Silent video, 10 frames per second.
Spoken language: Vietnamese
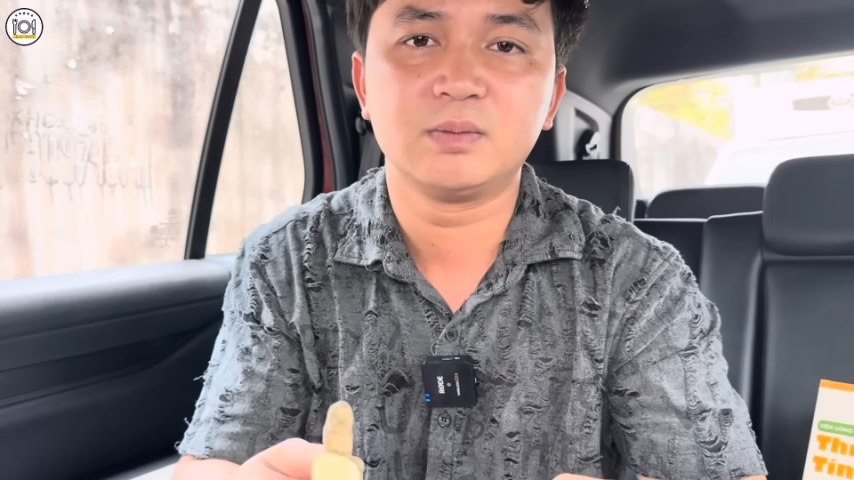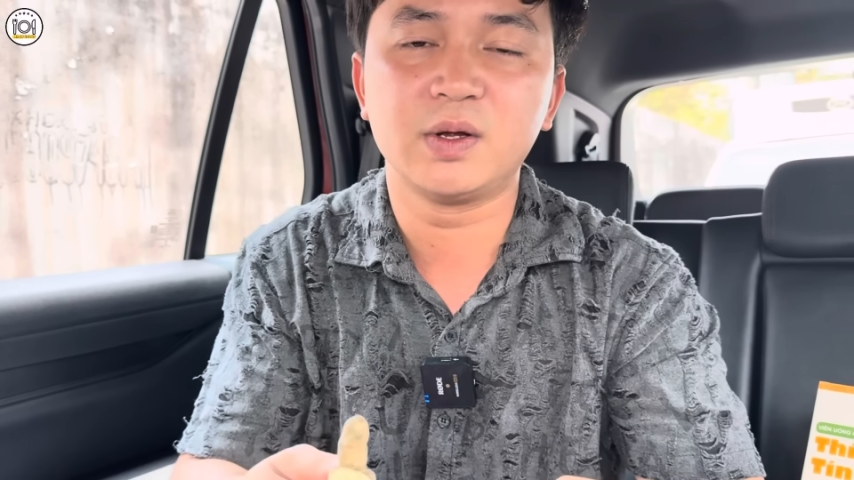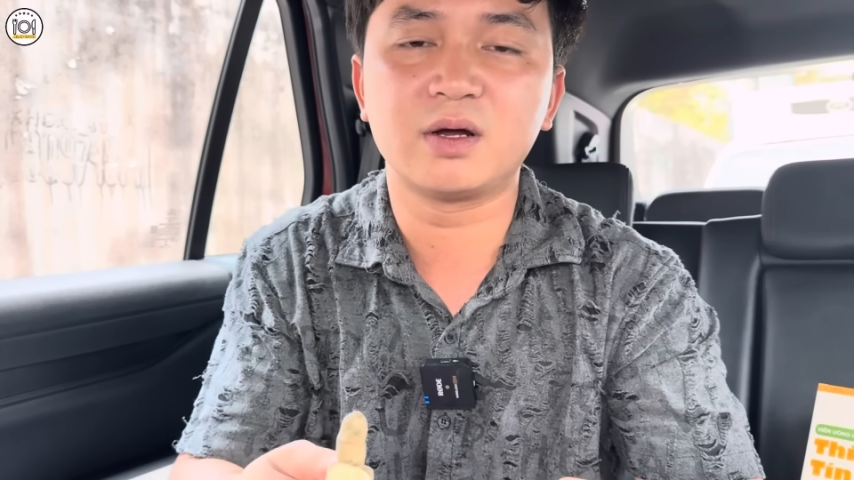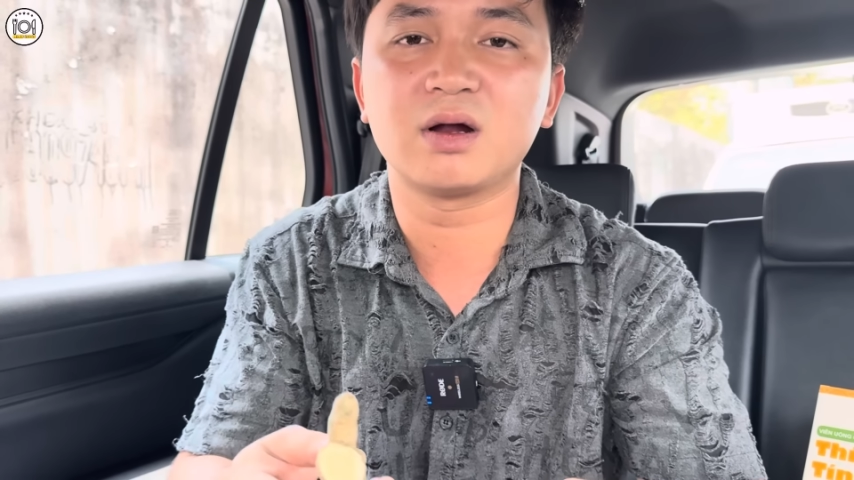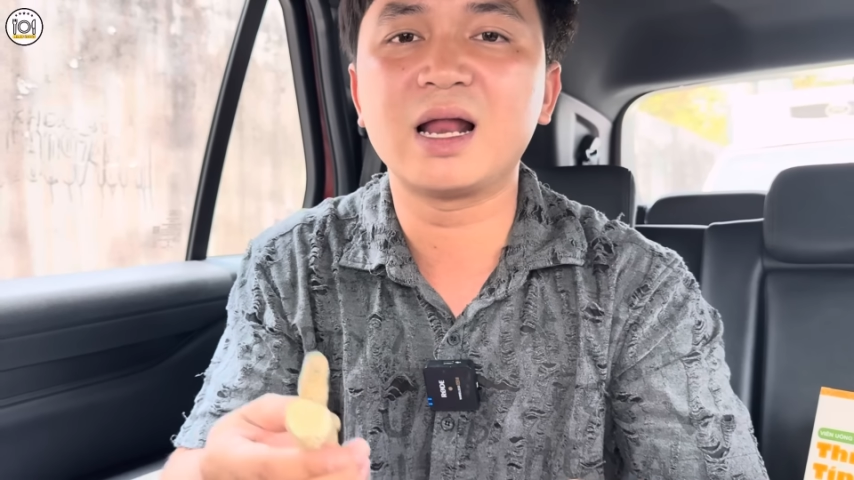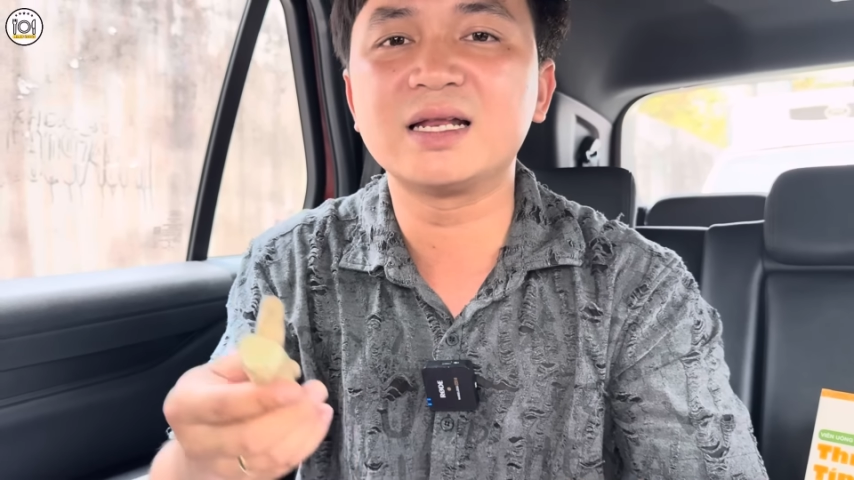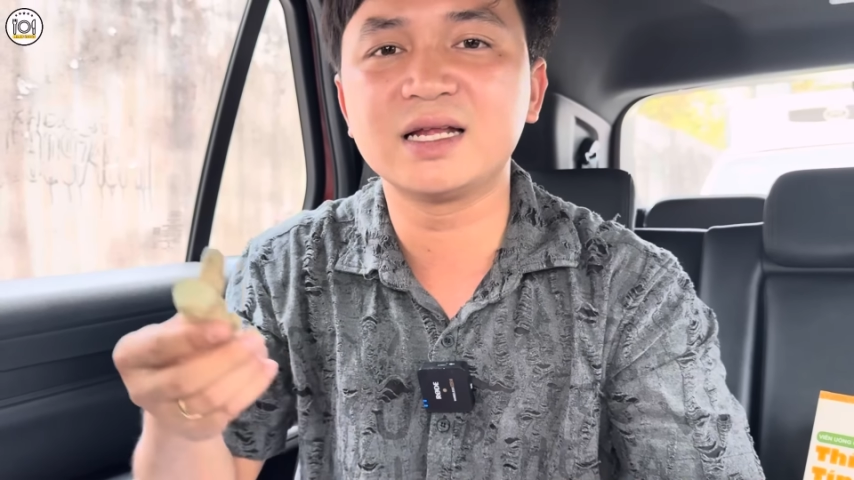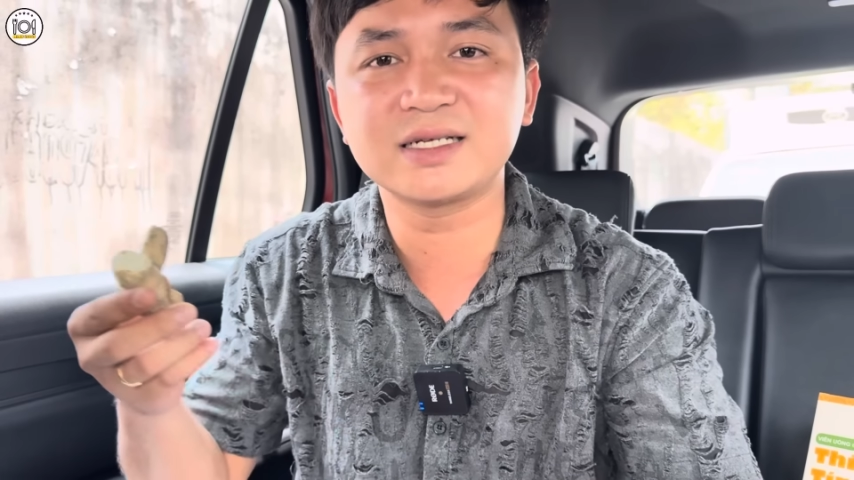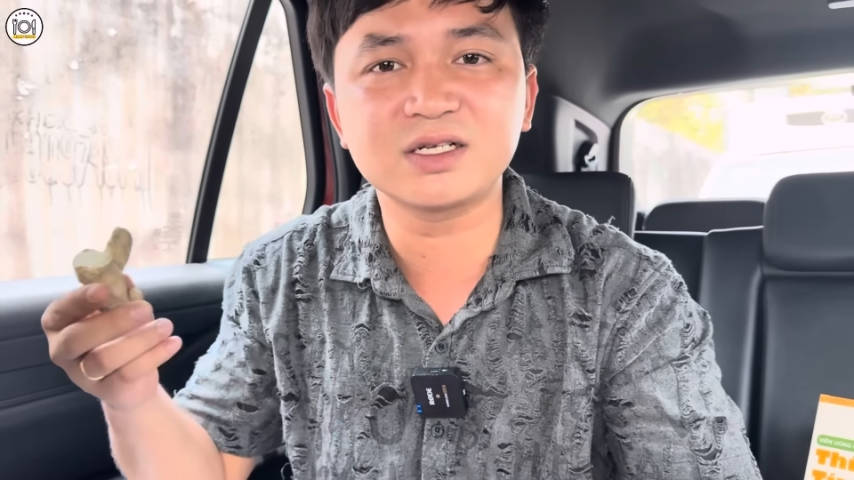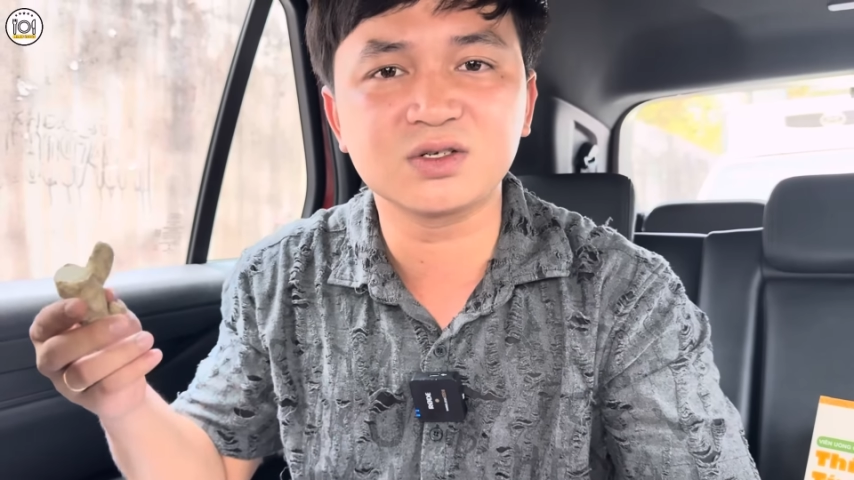vì có lên
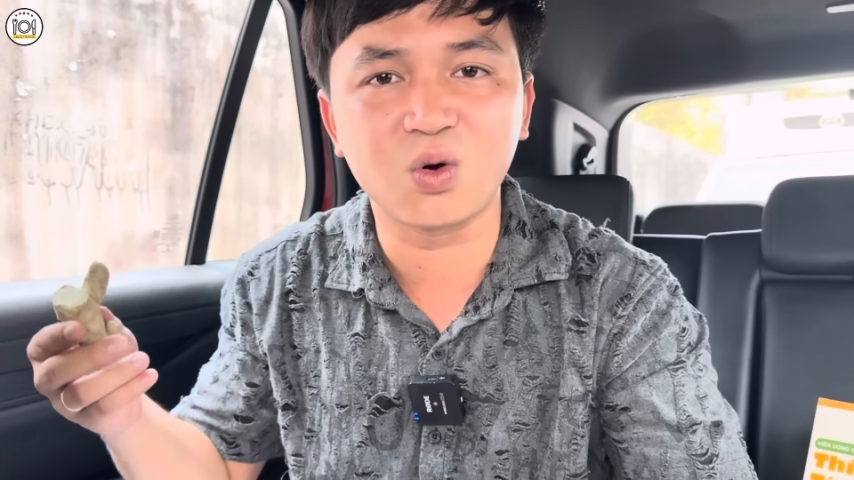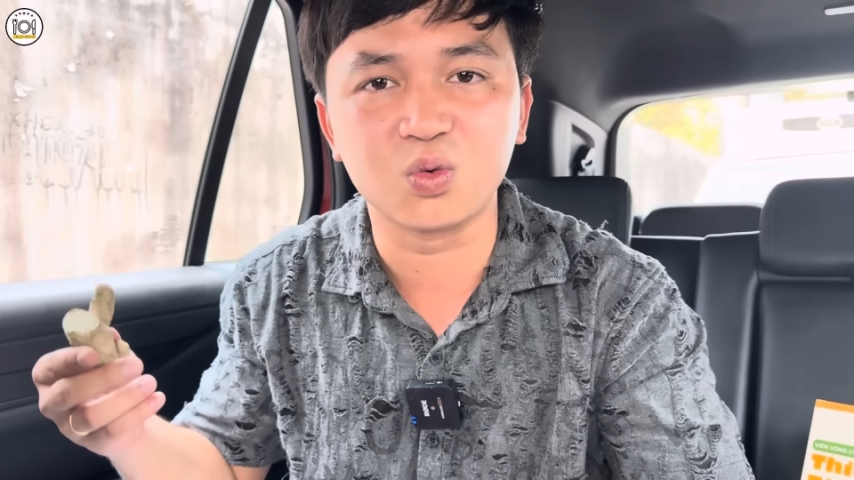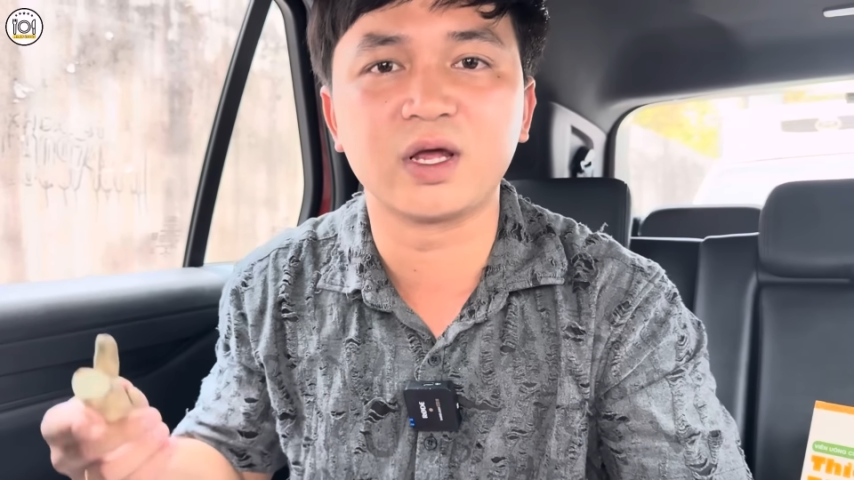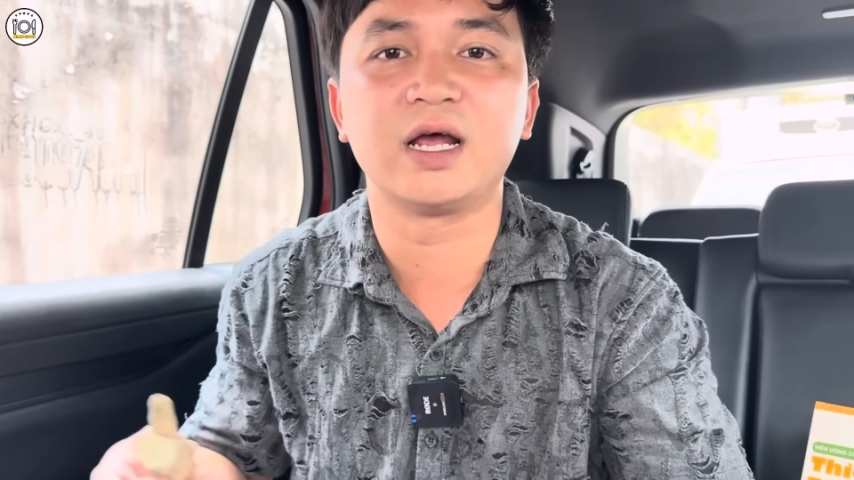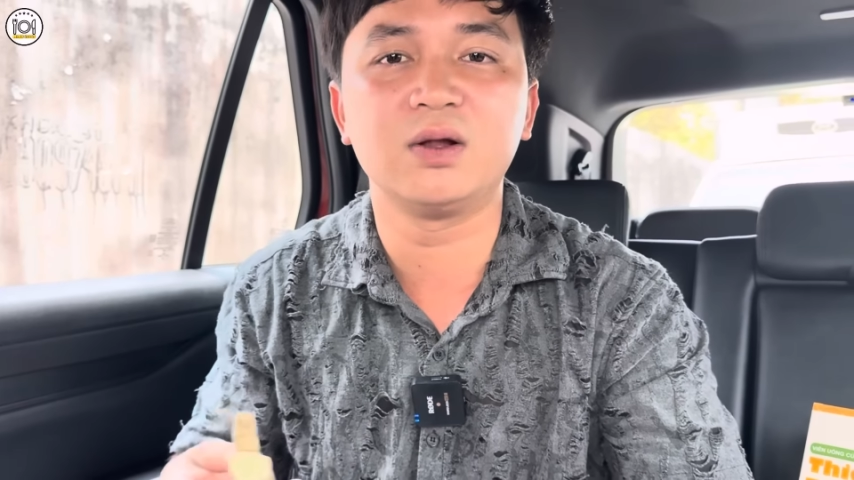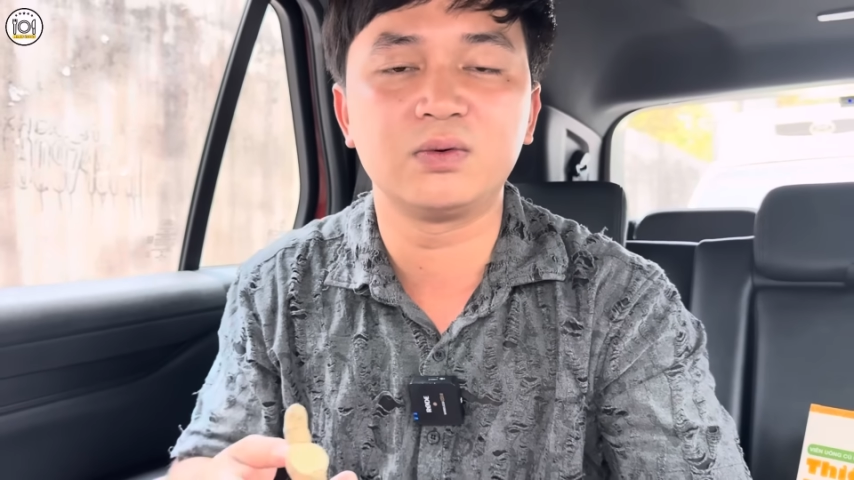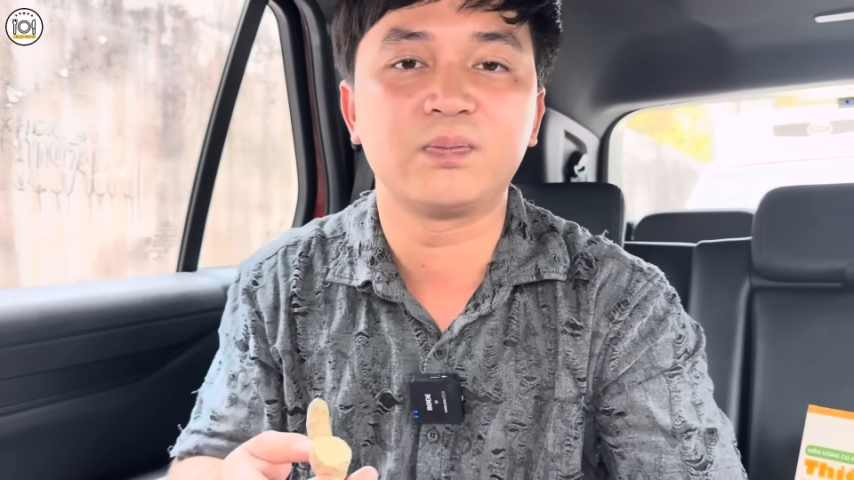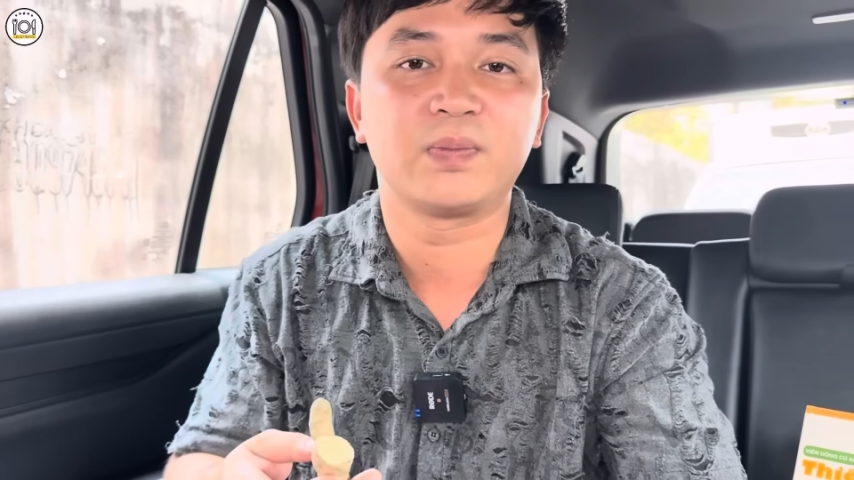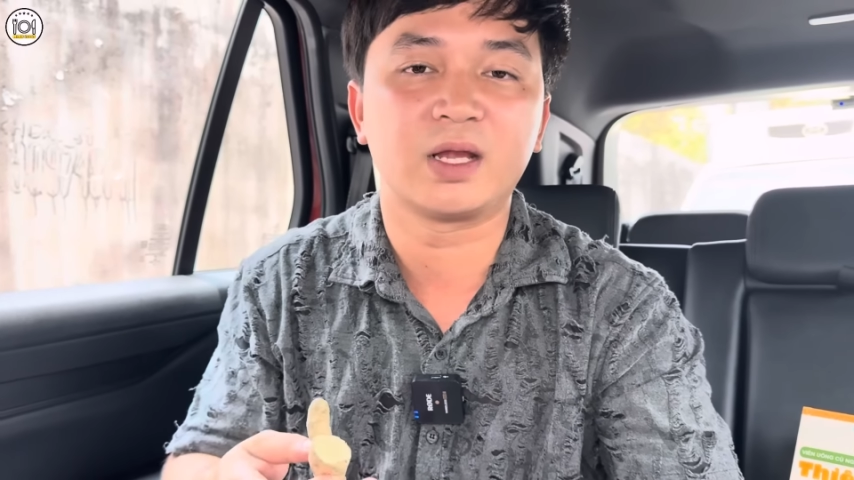danh sách cụ thể luôn